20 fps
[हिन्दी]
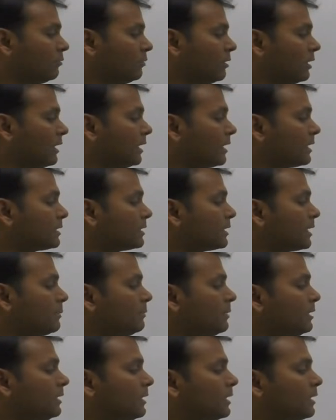नेक्स्ट
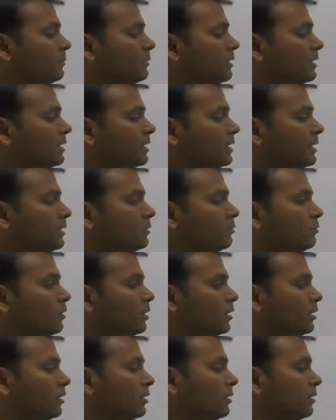टाइम इंक्रीमेंट कितने से
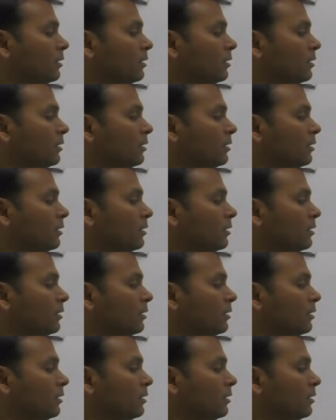होगा